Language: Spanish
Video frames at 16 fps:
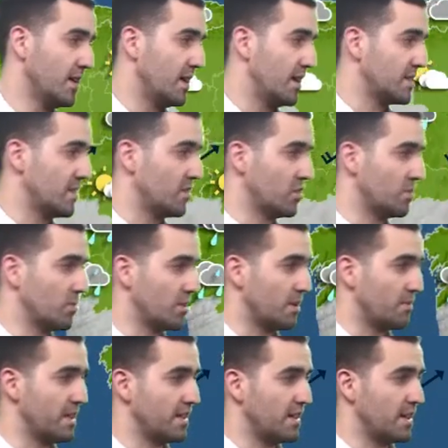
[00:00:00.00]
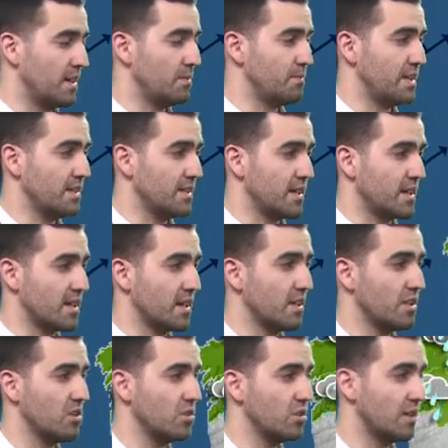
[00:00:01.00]
así como también en el
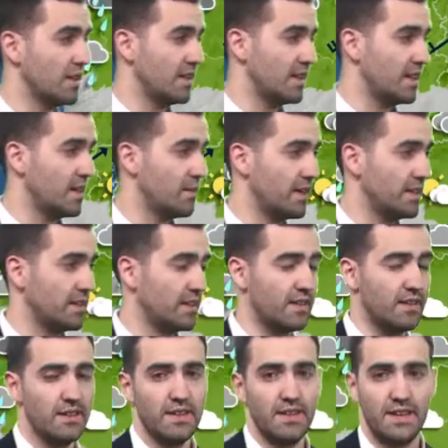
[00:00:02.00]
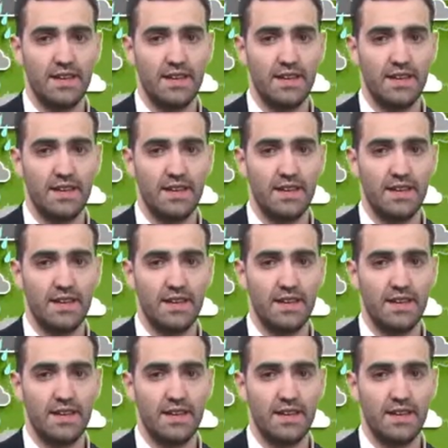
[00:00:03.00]
Mediterráneo, en el Levante,